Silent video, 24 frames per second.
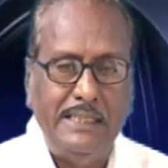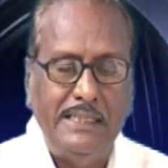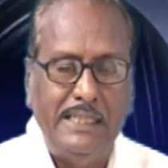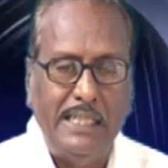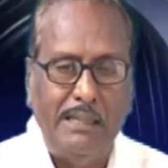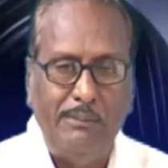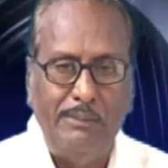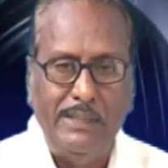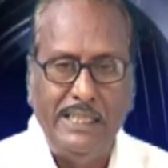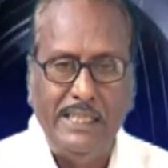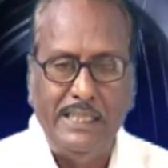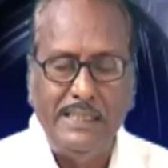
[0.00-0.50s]

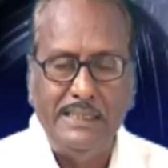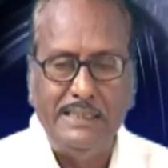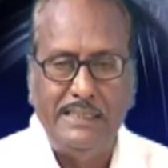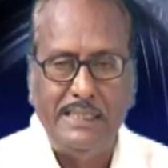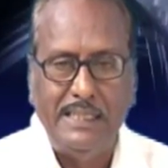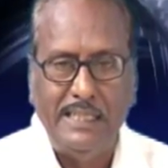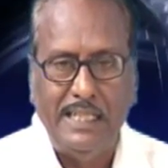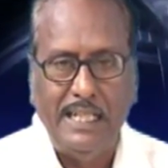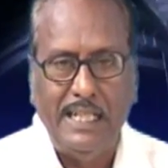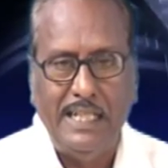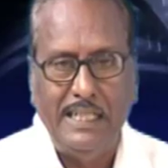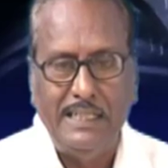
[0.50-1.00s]
தமிழர்
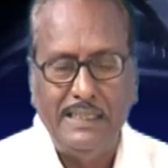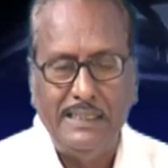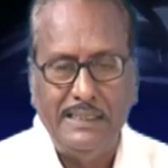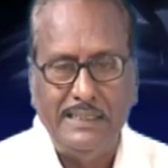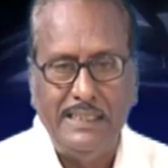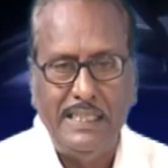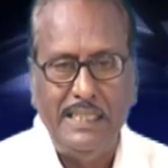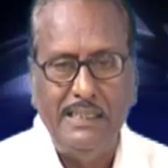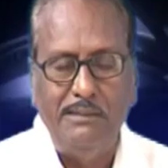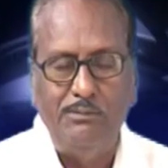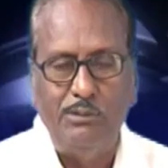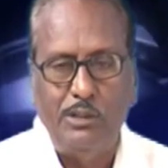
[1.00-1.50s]
திருநாள்
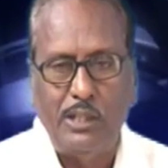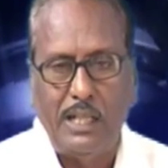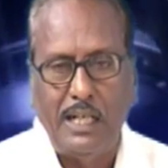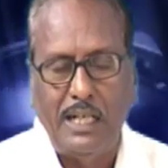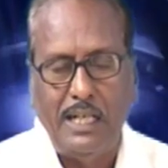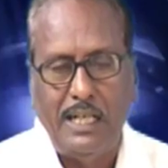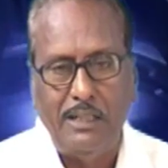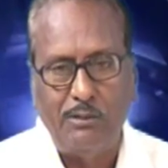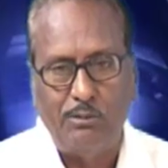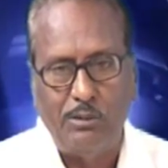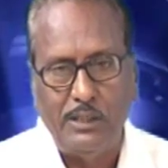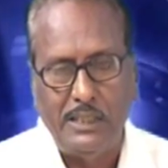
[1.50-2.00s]
தை முதல்
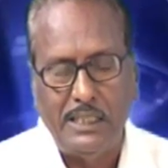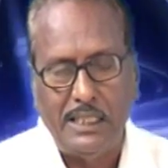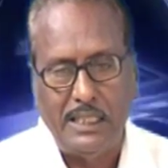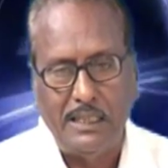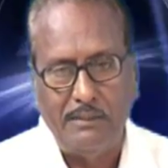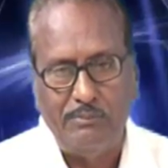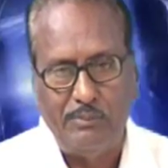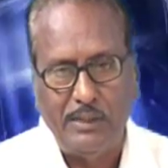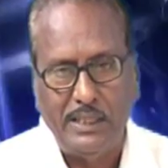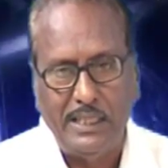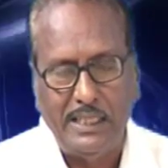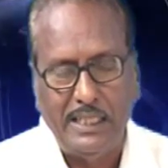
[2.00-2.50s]
நாள்
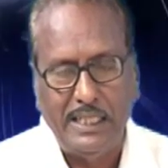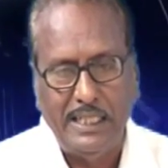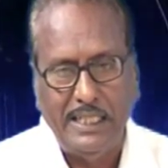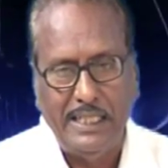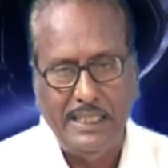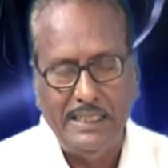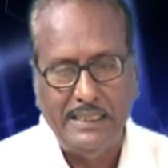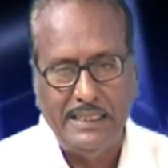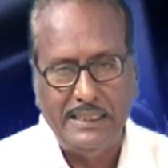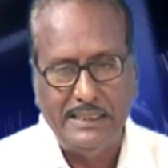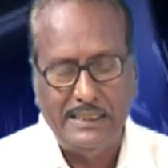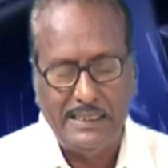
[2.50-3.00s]
கொண்டாடப்படுகிற
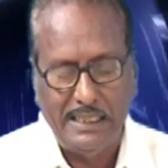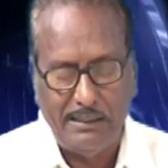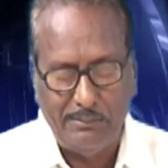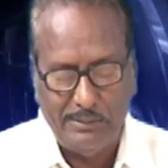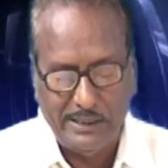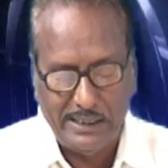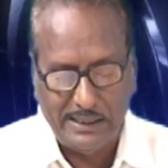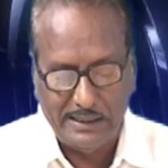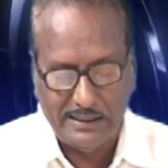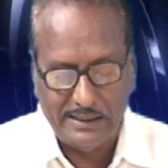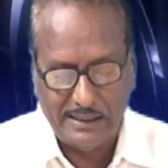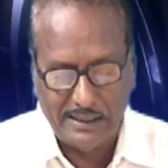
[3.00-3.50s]
இந்த
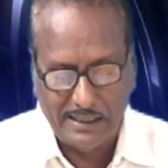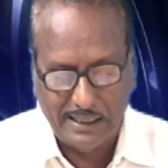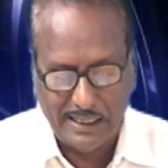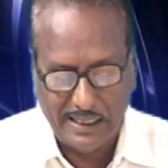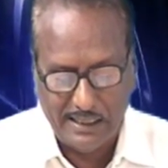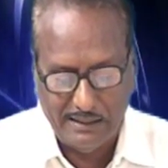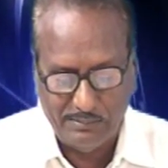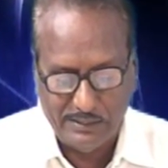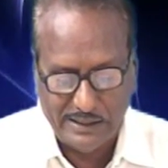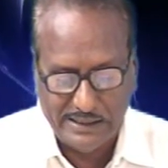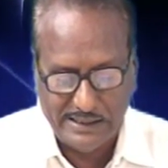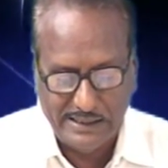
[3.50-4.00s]
தமிழர்
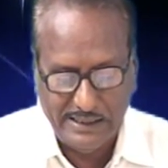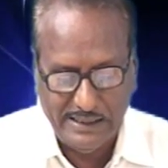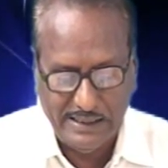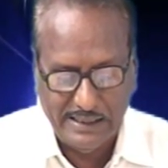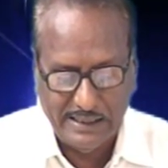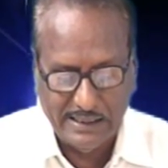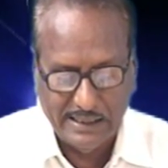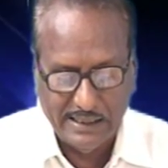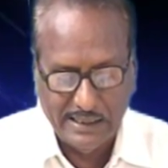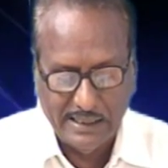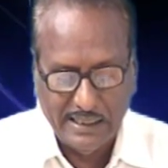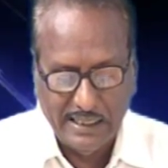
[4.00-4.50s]
திருநாள் பற்றி
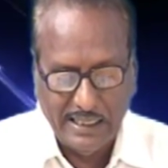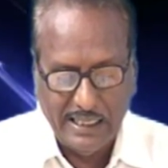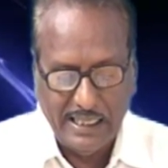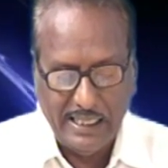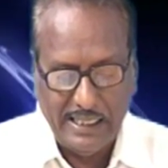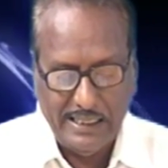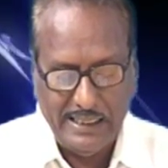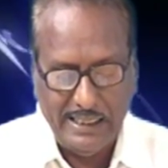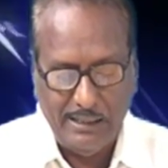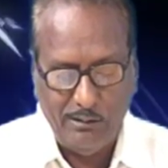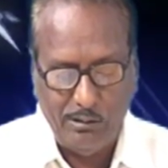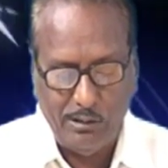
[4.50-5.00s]

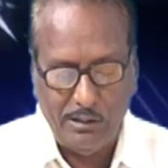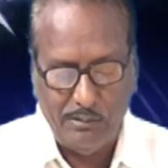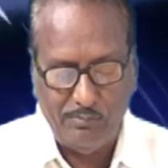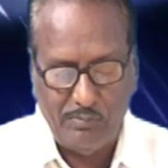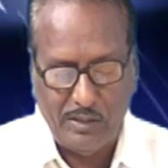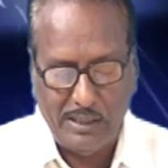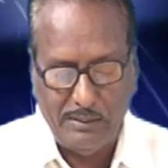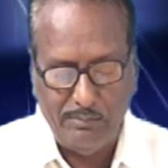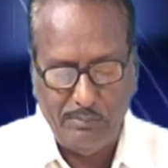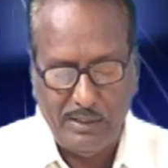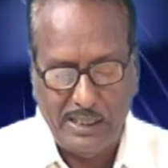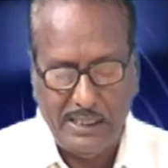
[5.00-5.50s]
அங்கே ஒரு
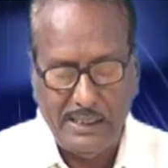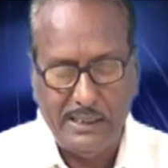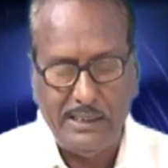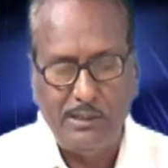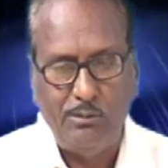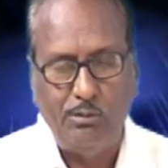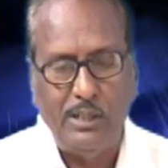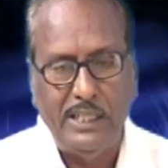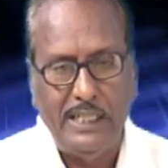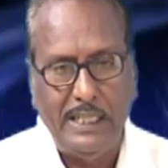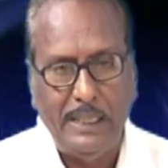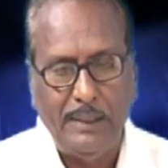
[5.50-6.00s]
பண்பாட்டு
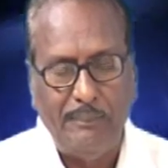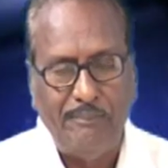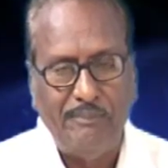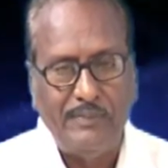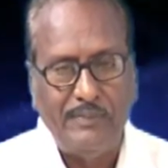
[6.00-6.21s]
உரை